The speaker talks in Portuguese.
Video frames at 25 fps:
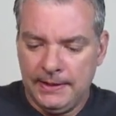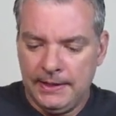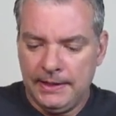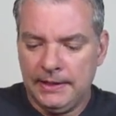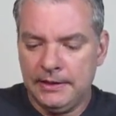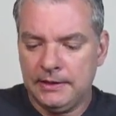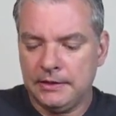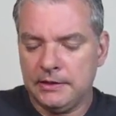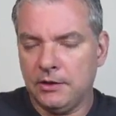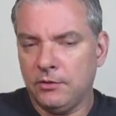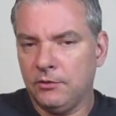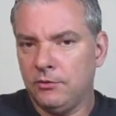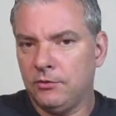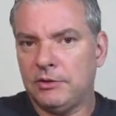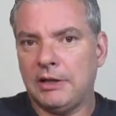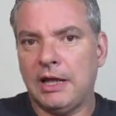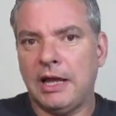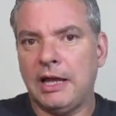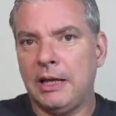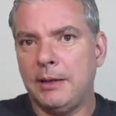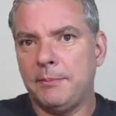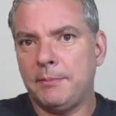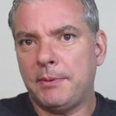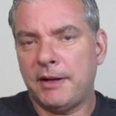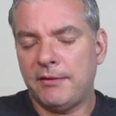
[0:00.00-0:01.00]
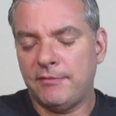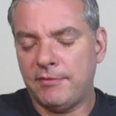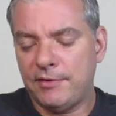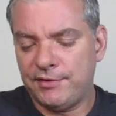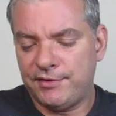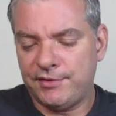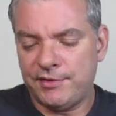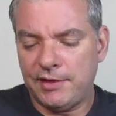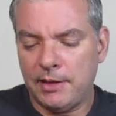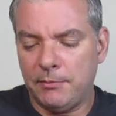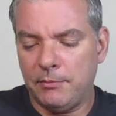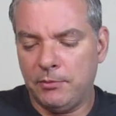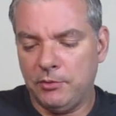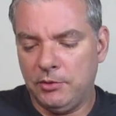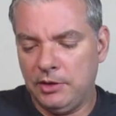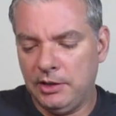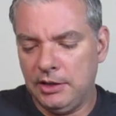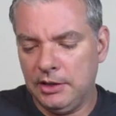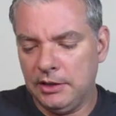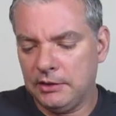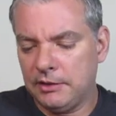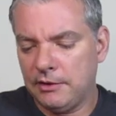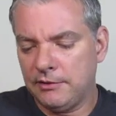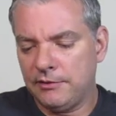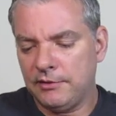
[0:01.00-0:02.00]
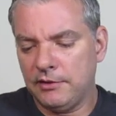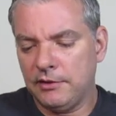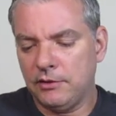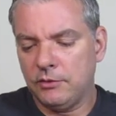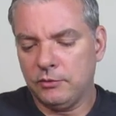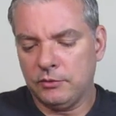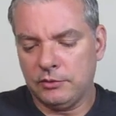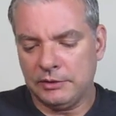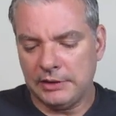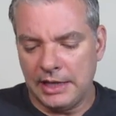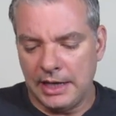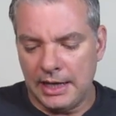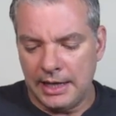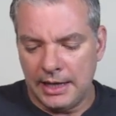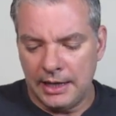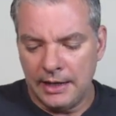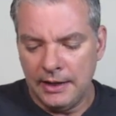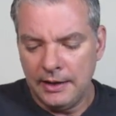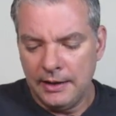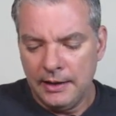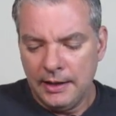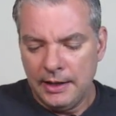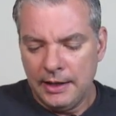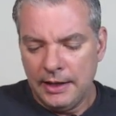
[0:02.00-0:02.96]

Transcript: Então não dá nem para ver se está bonita, se não tá.